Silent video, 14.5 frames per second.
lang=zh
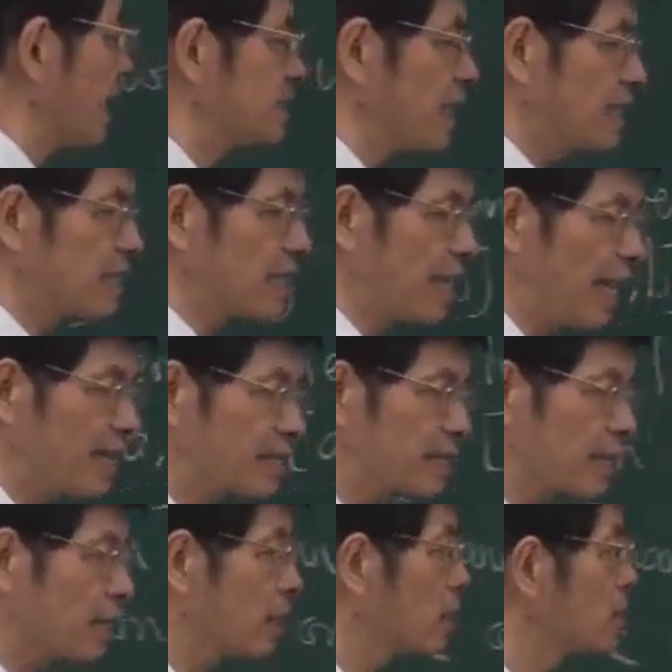a 切成 n
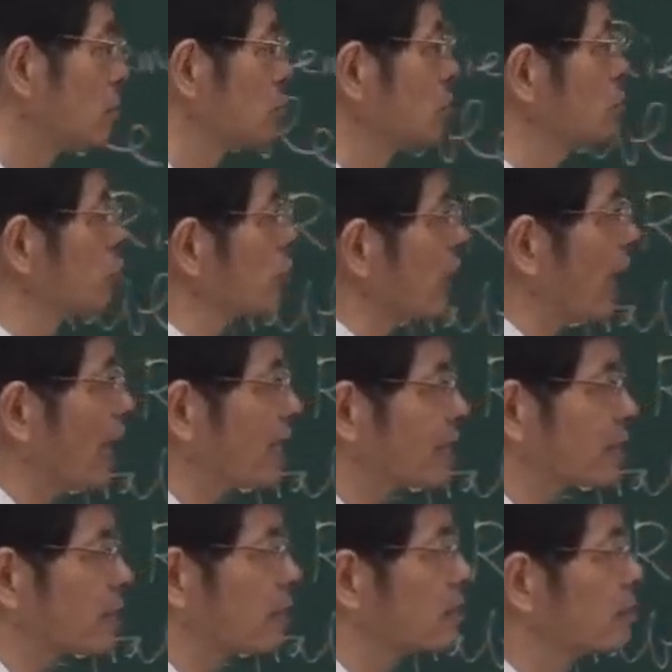格，取 i
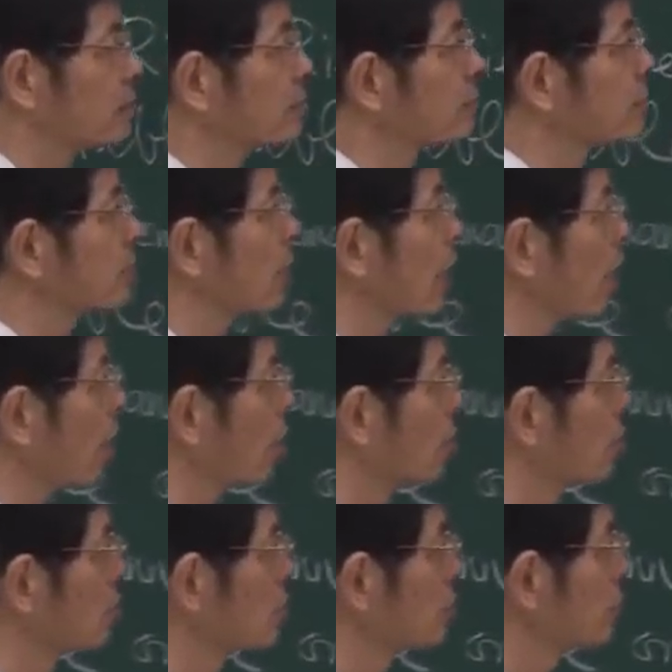格，哦，
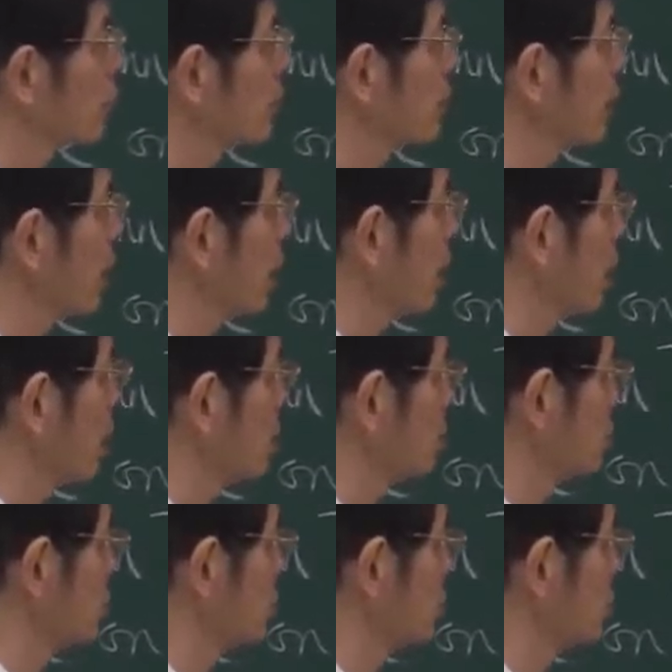所以呃